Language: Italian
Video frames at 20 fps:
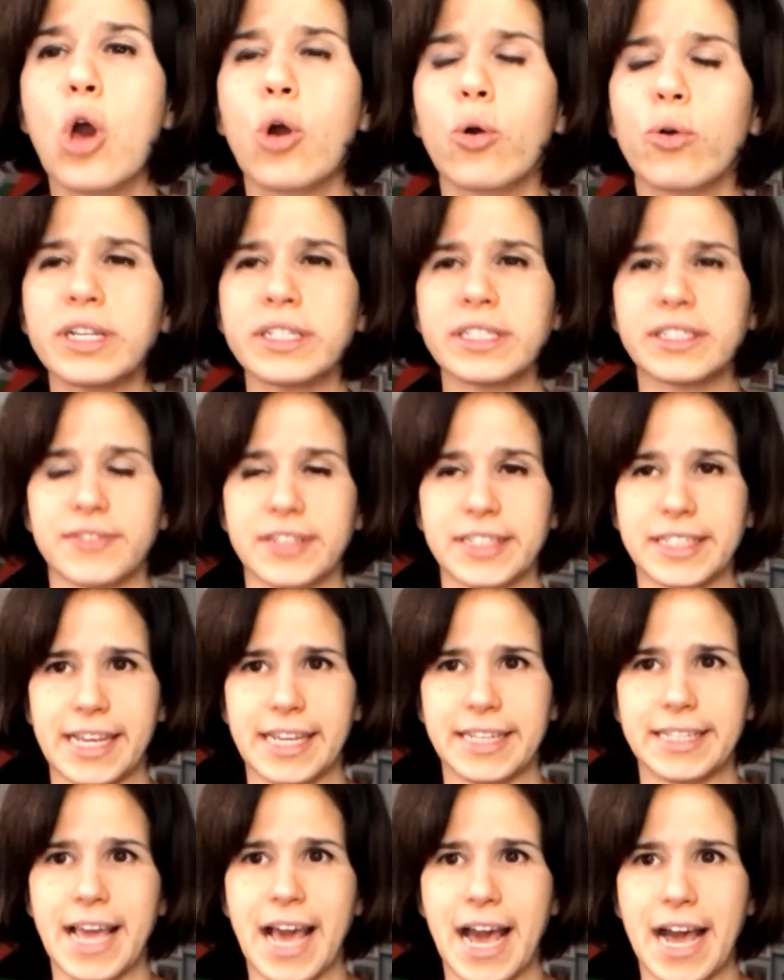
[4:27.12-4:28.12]
Quindi
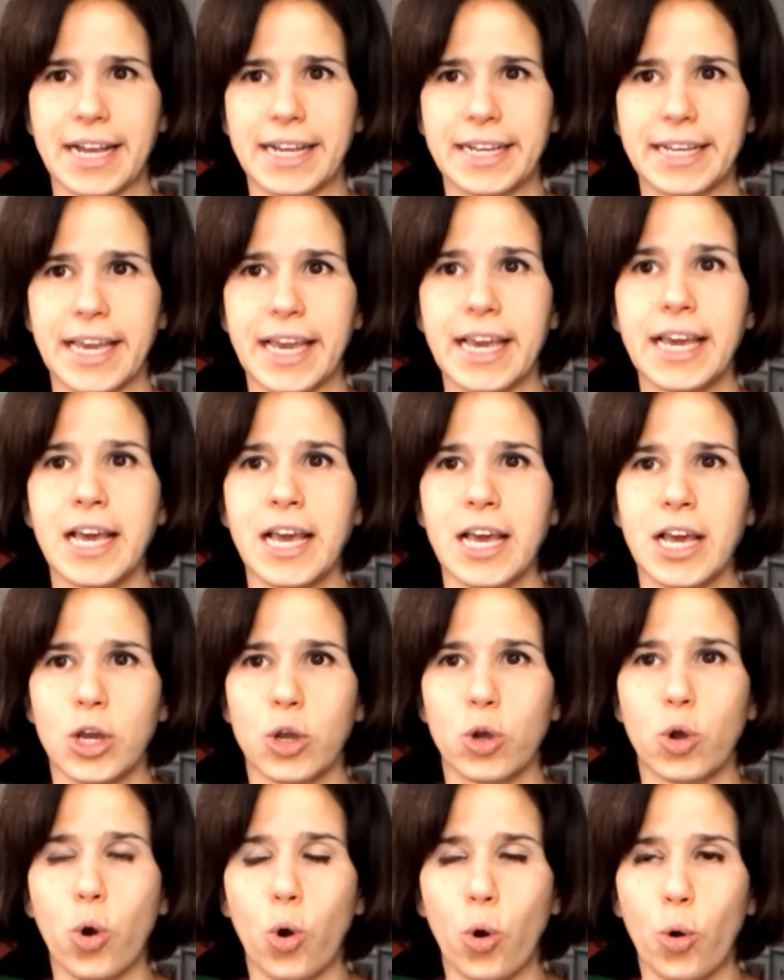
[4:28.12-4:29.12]
vedete anche
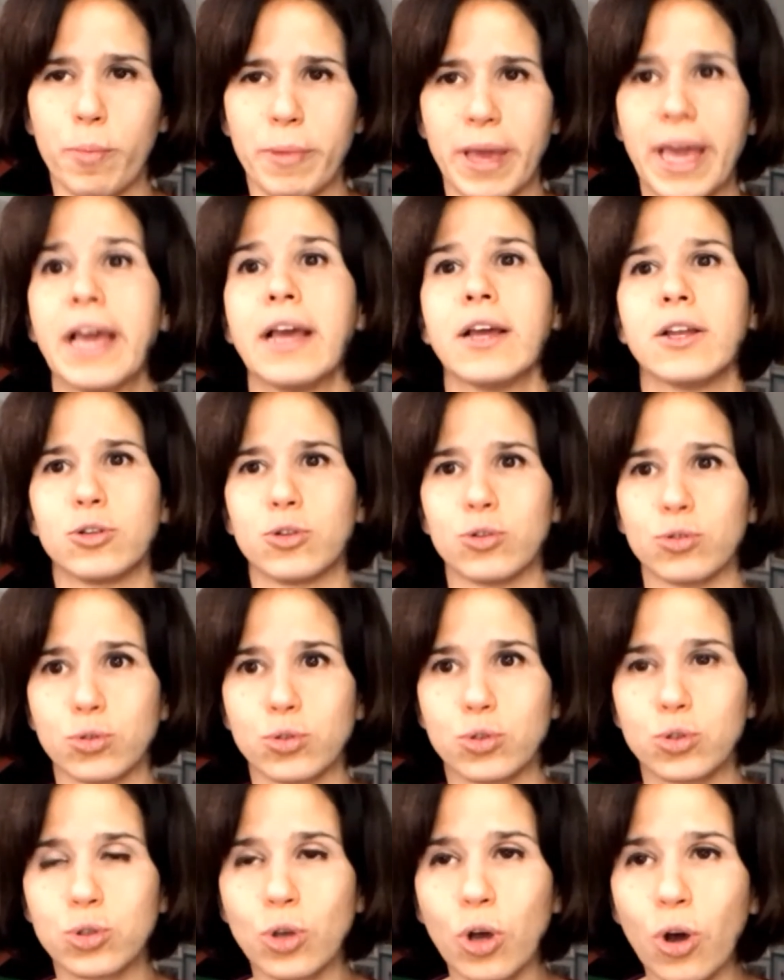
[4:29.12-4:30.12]
come non
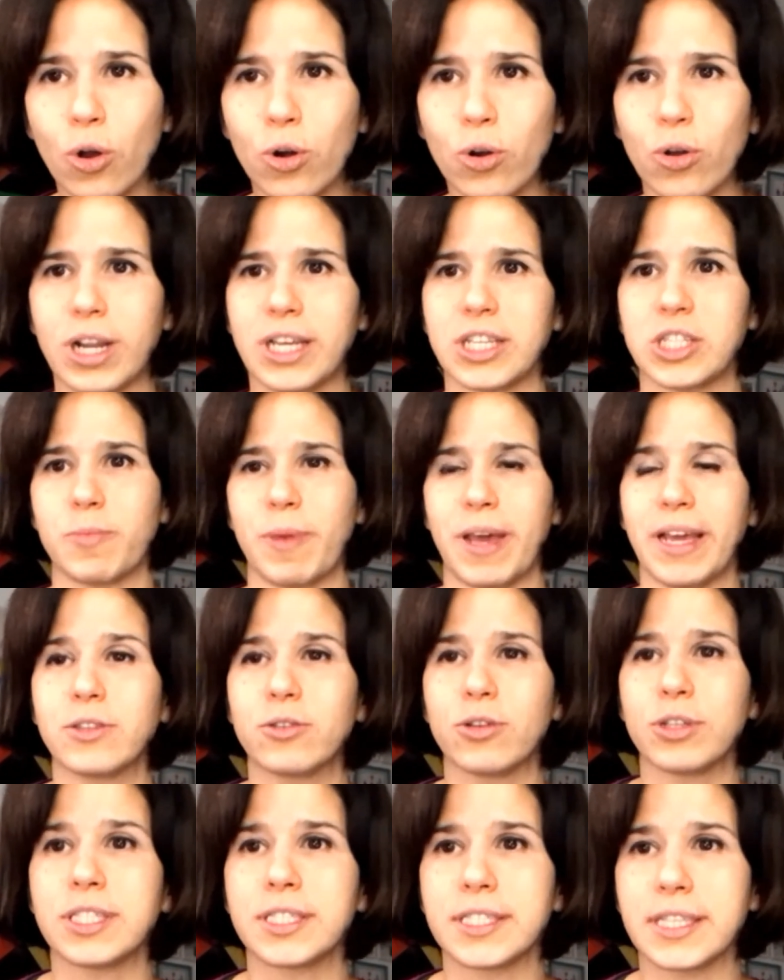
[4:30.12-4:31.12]
solo
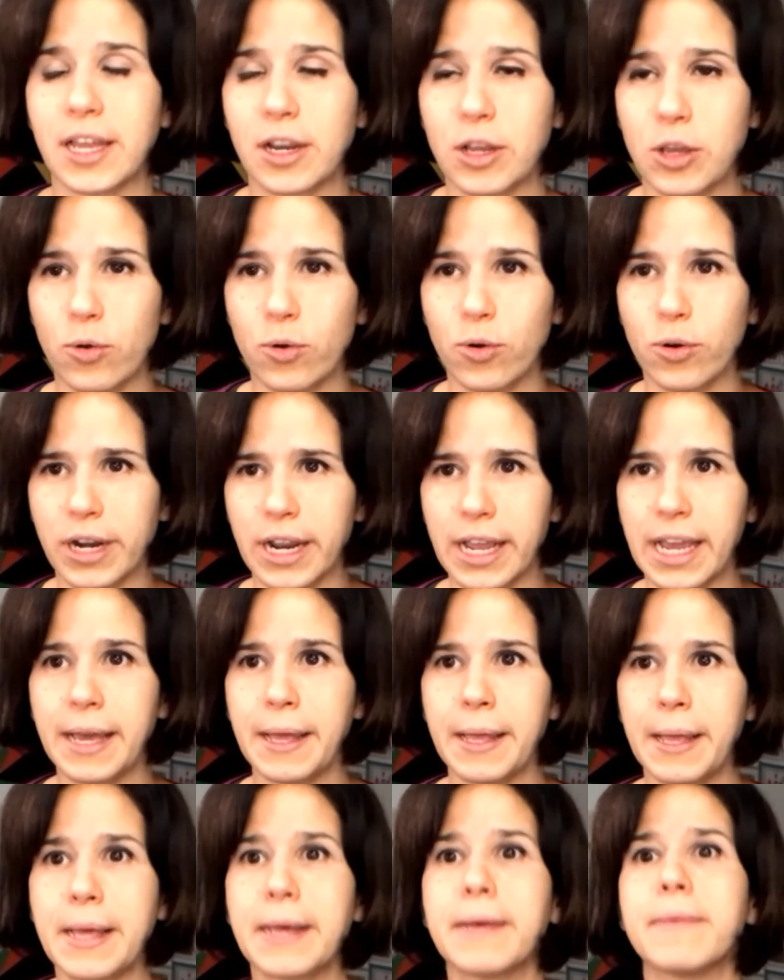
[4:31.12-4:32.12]
l'aspetto
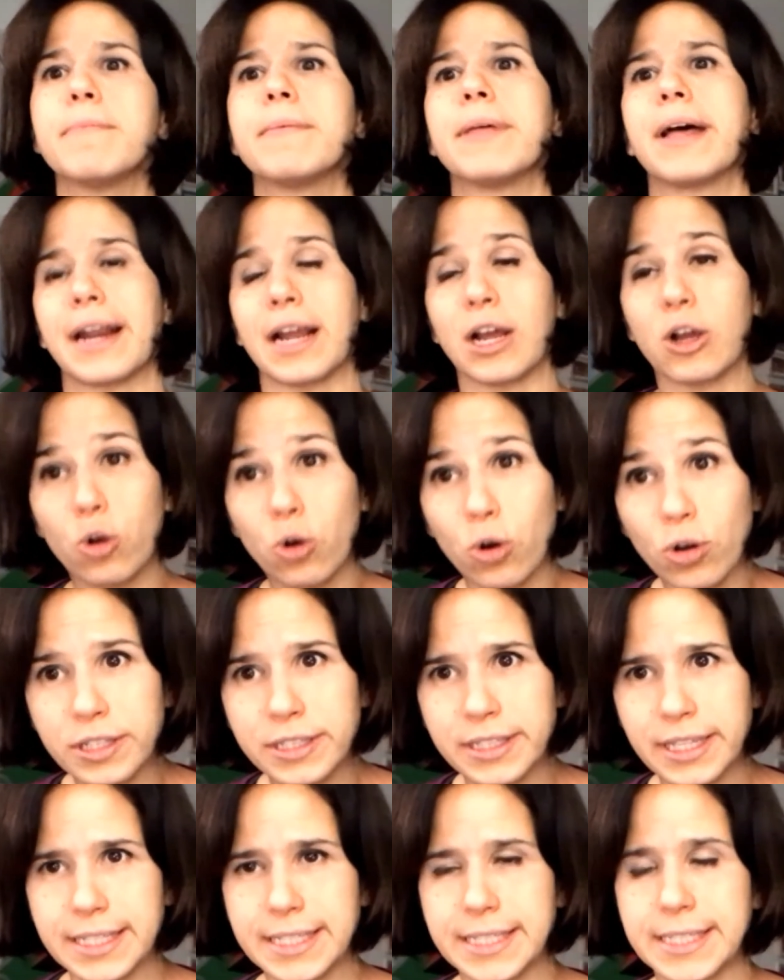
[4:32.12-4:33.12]
esteriore
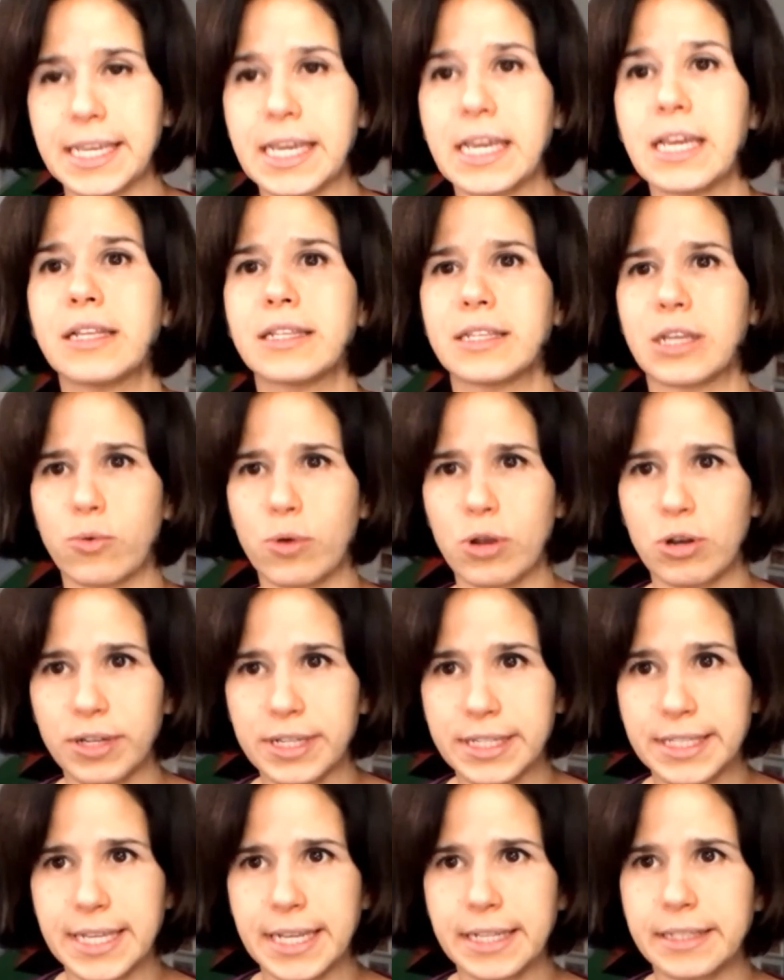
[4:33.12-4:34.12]
raccontasi di quello
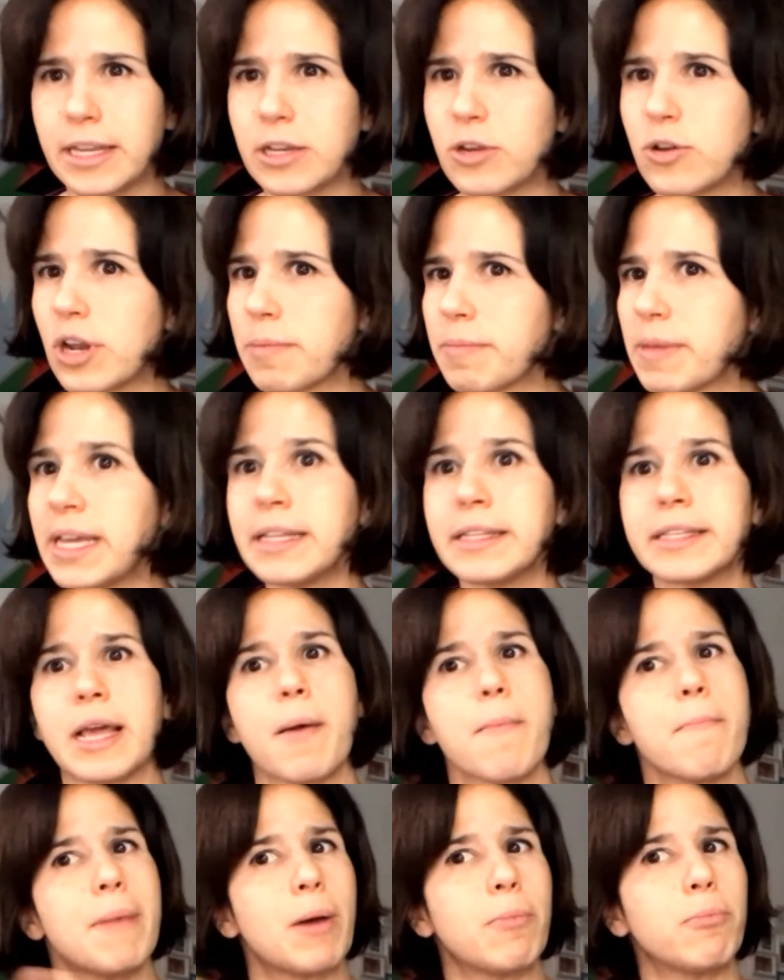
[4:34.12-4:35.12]
che si è
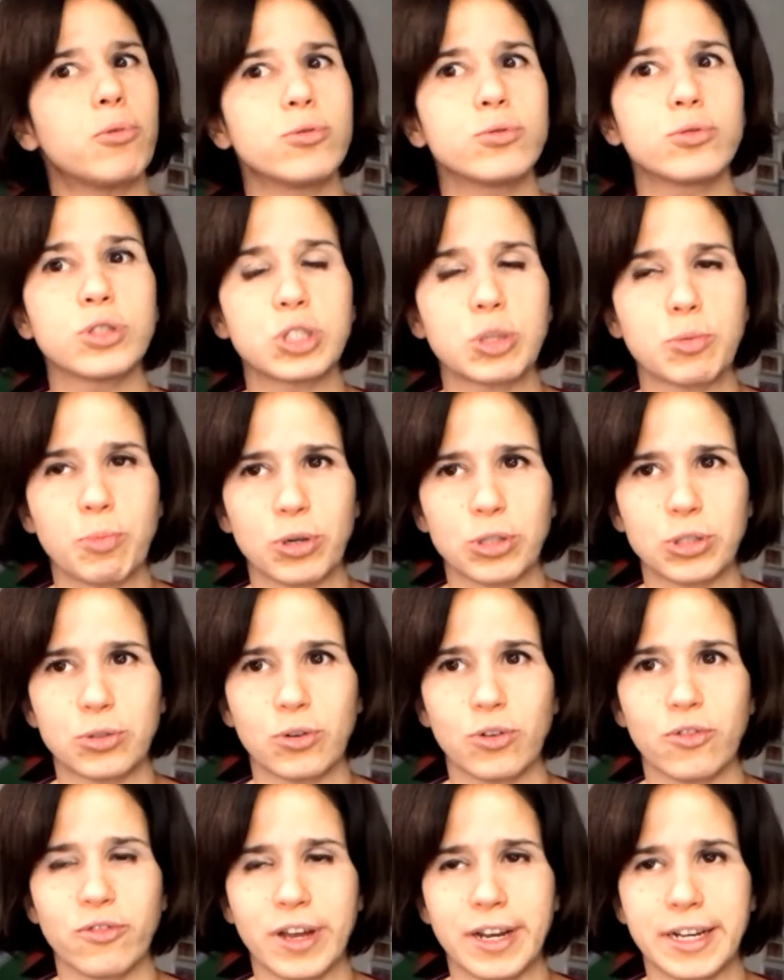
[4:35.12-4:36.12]
interiormente, ma appunto si
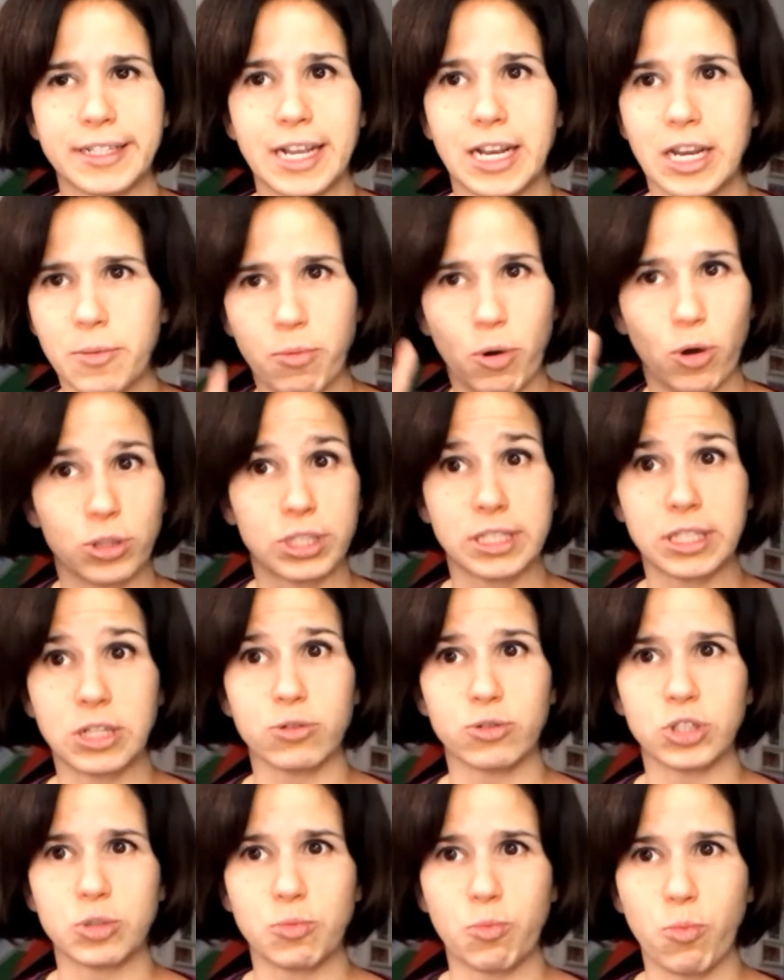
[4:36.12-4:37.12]
possono fare delle ipotesi,
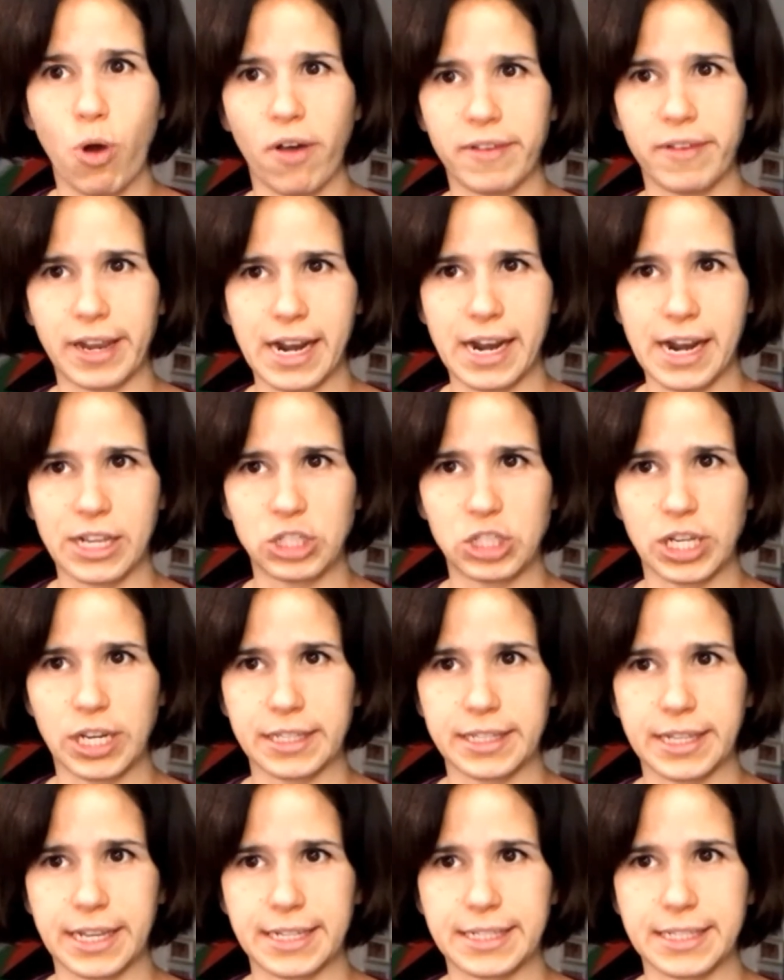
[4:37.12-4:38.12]
non si può avere la
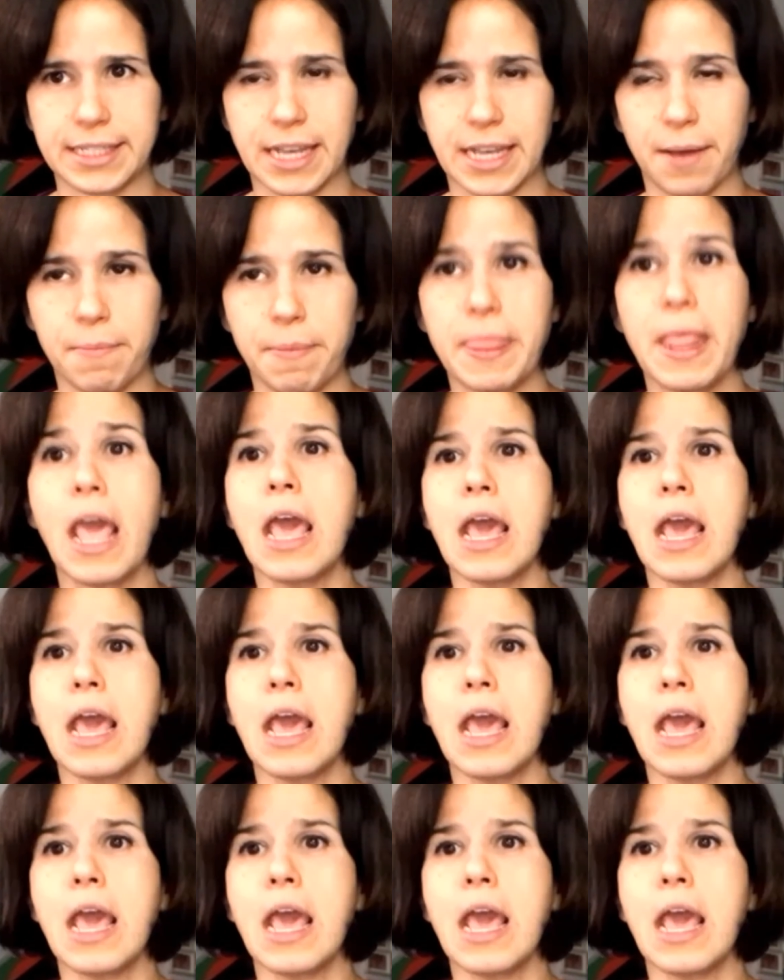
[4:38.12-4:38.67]
certezza.